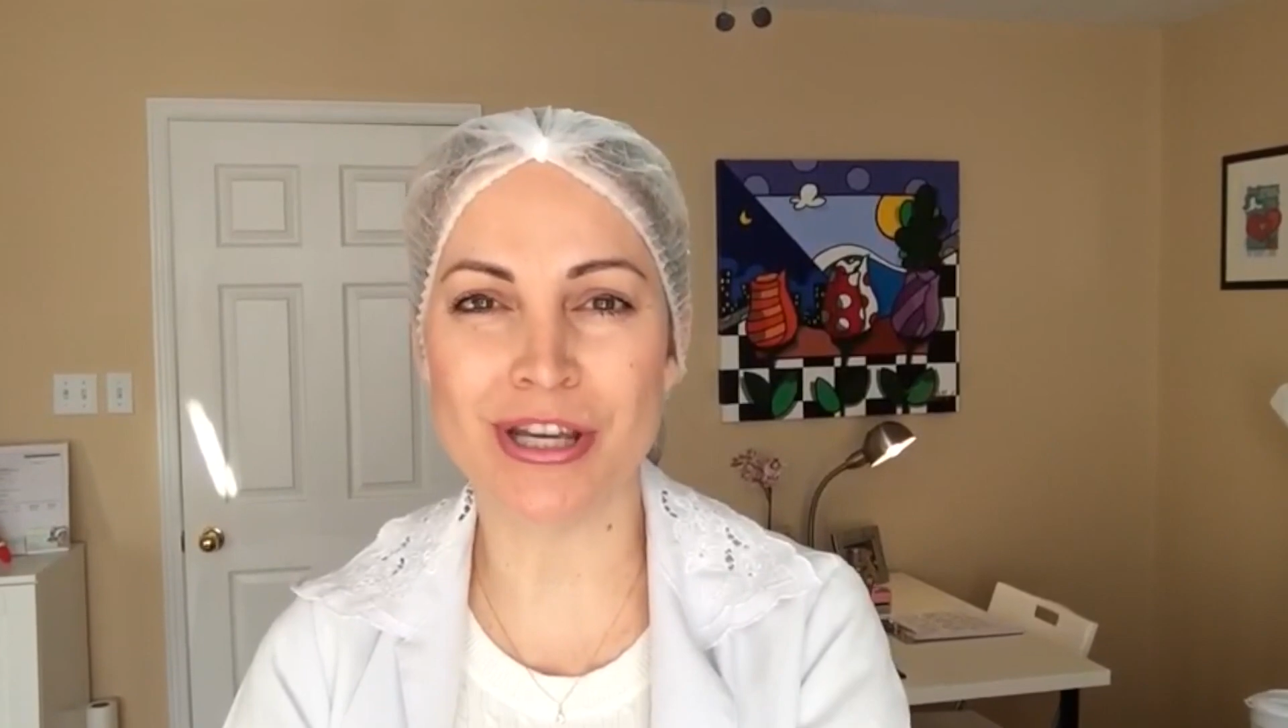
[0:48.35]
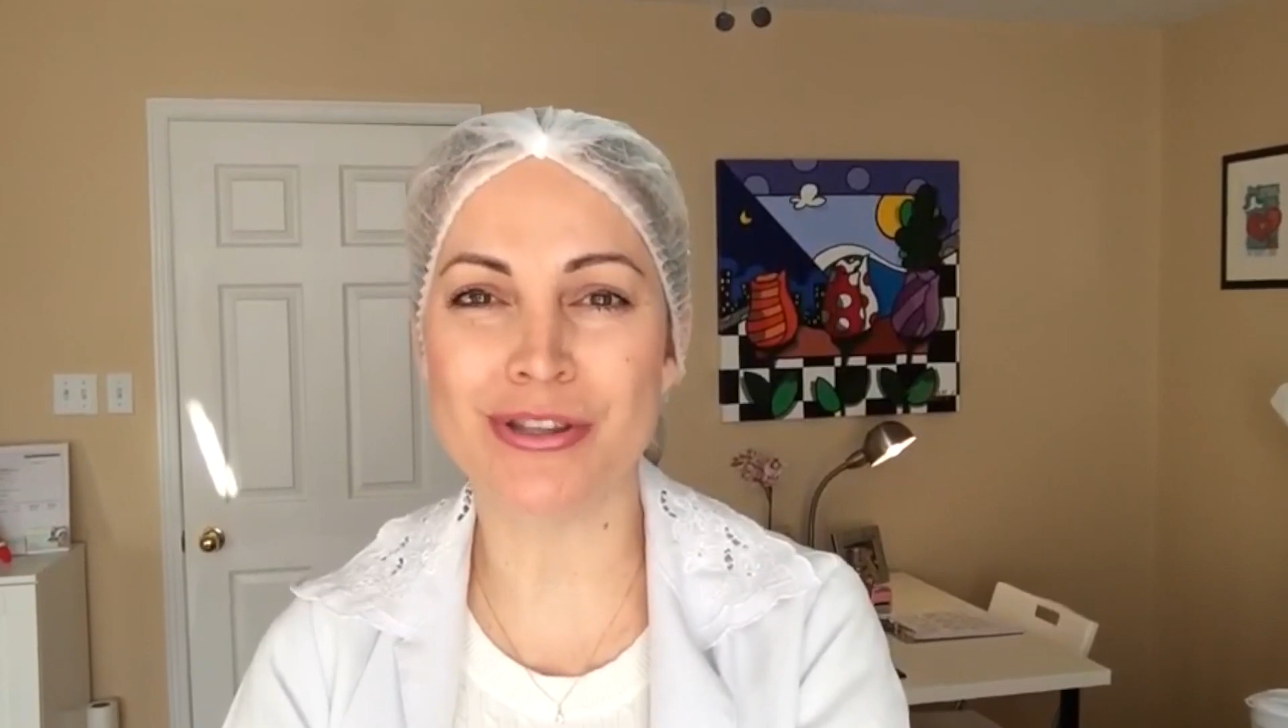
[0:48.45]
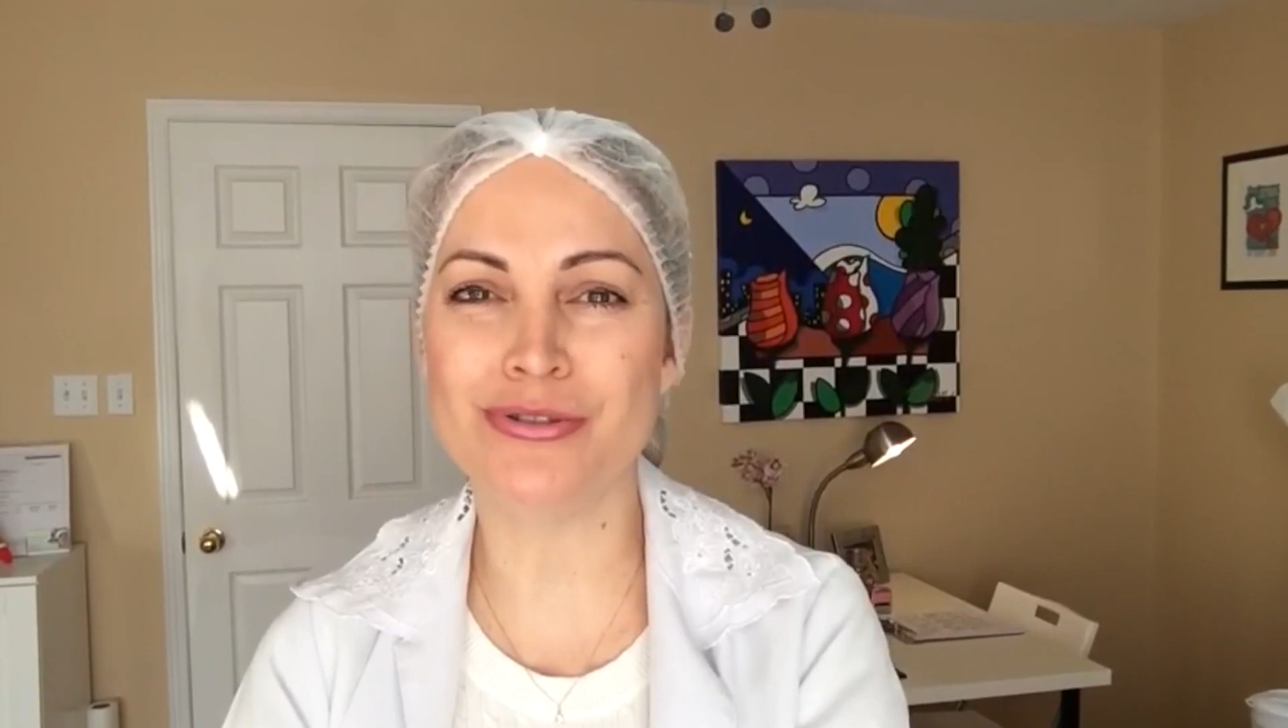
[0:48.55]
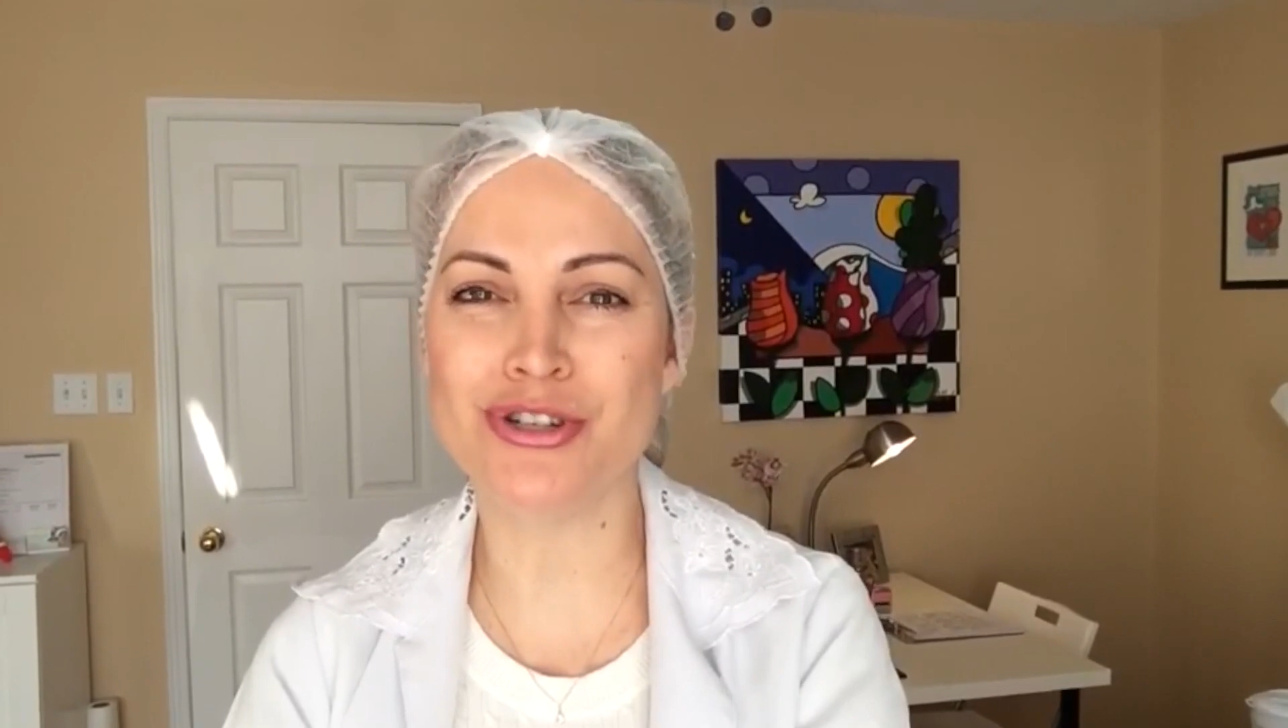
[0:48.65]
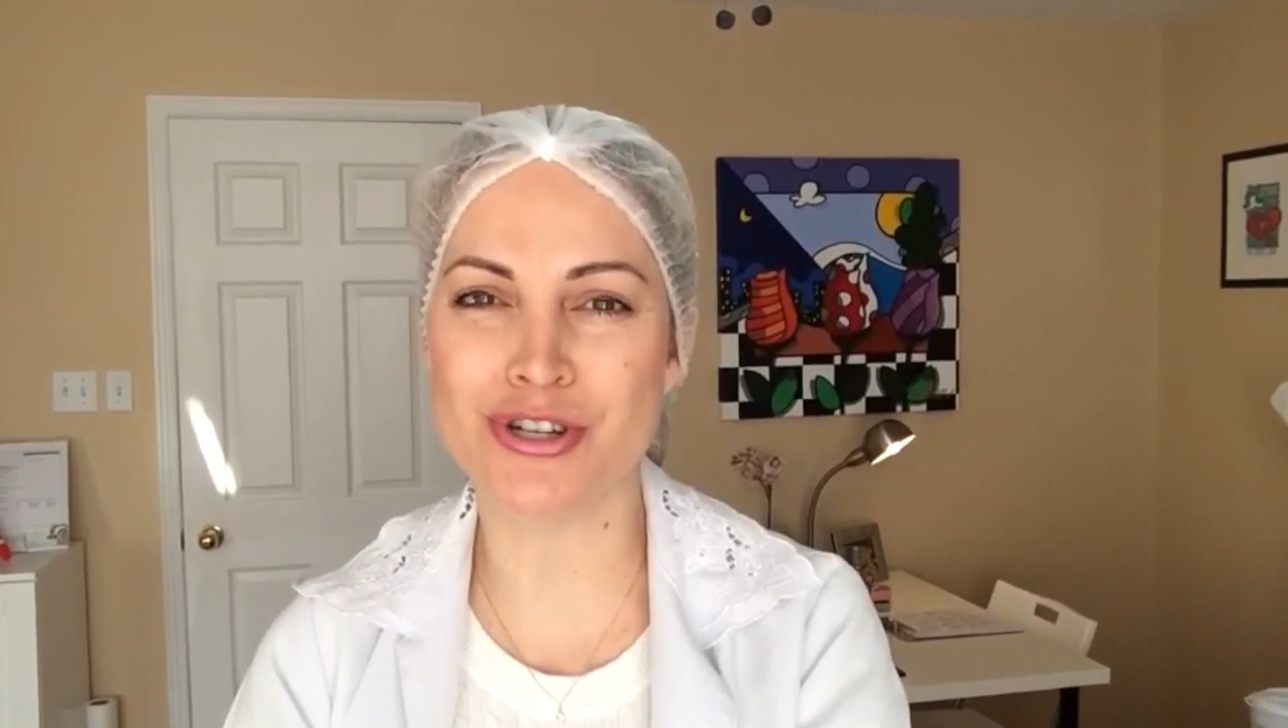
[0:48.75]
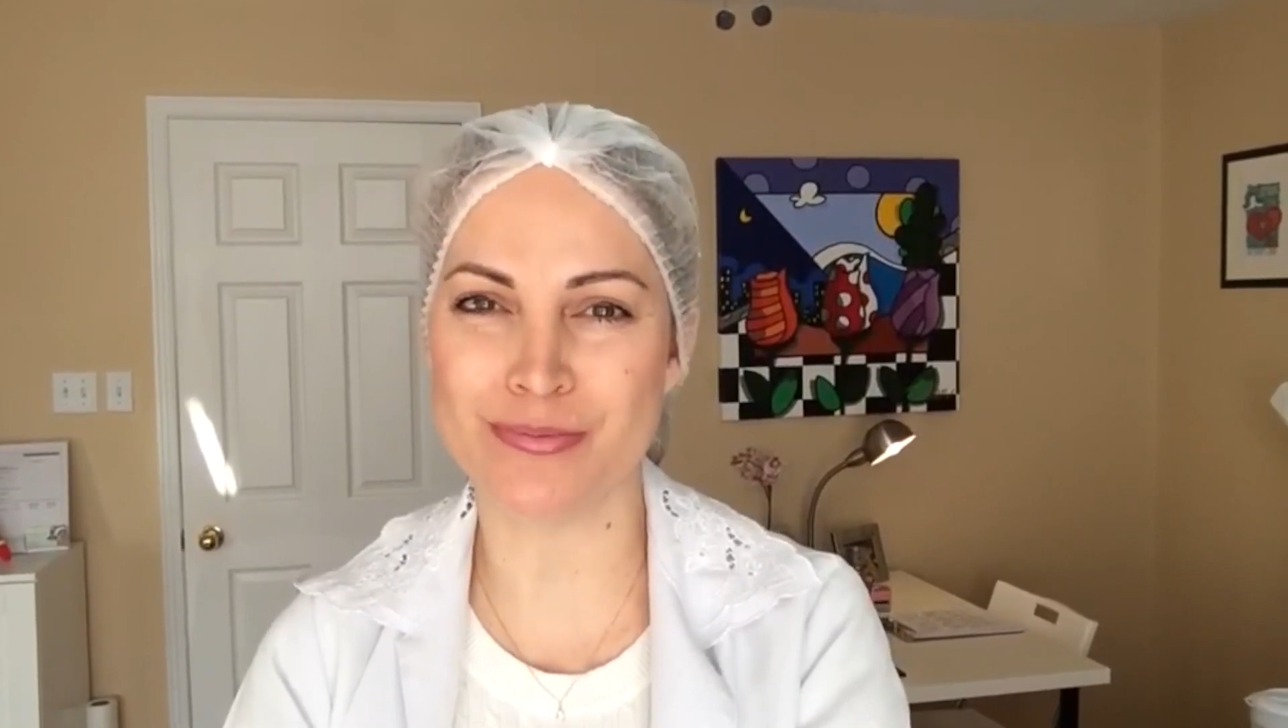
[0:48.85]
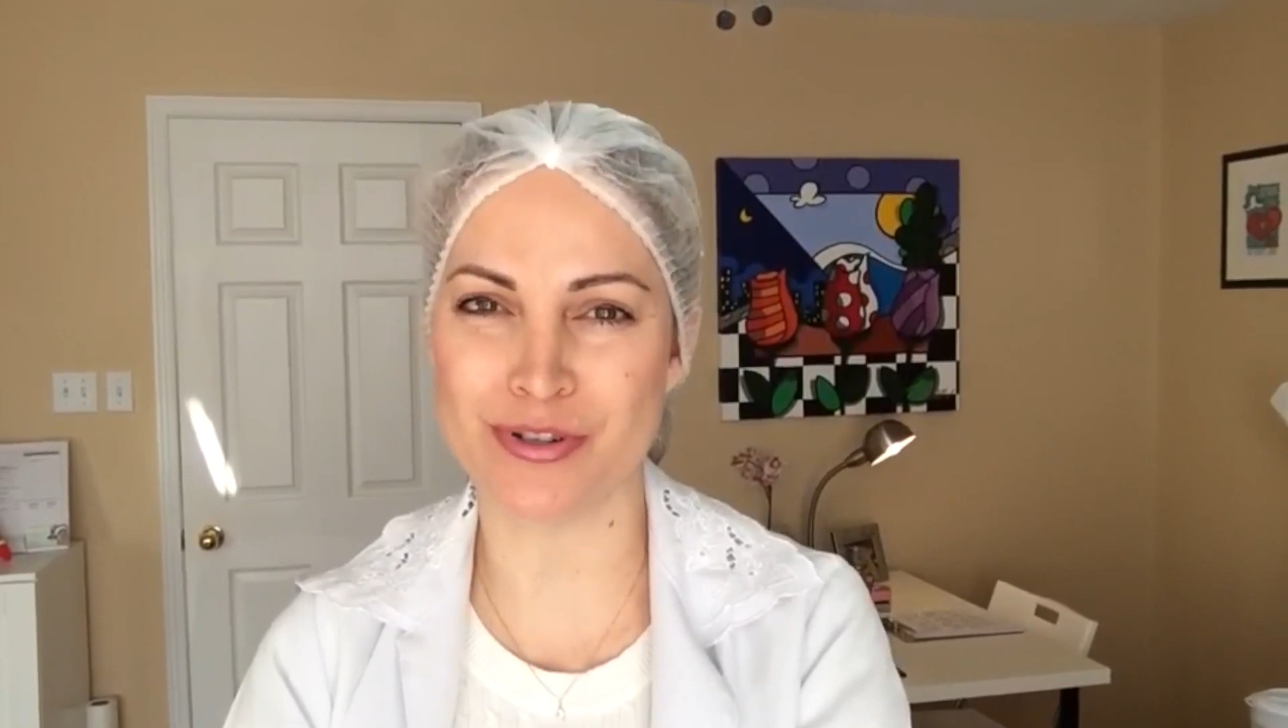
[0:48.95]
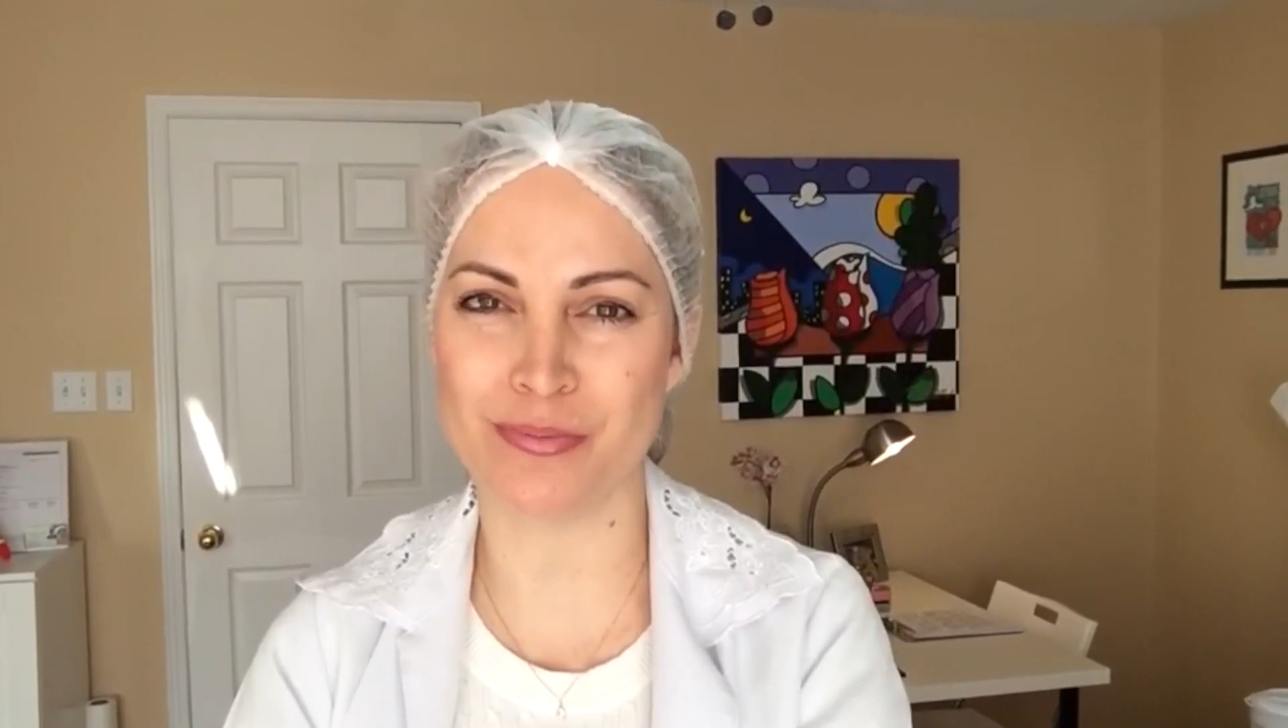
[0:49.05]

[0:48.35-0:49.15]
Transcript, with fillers: e do tipo